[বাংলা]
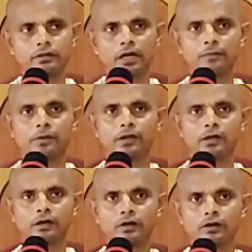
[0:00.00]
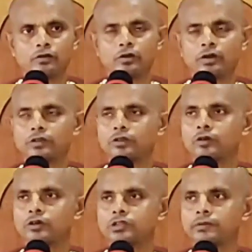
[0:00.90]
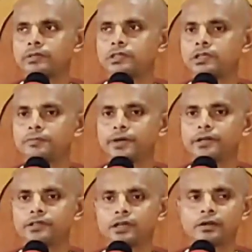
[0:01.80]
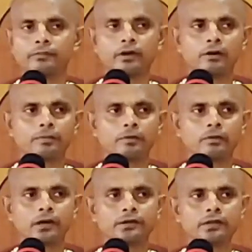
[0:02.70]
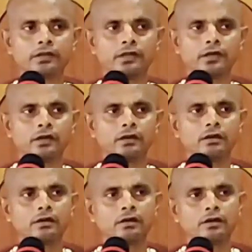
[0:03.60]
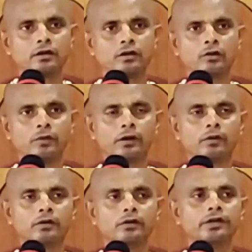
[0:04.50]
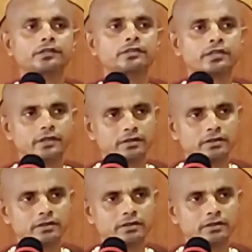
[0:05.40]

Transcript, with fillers: তারপরে সনাতন গোস্বামী চিঠি পাঠিয়েছিলেন মহাপ্রভুর কাছে যে গোপাল ভট্ট এসছে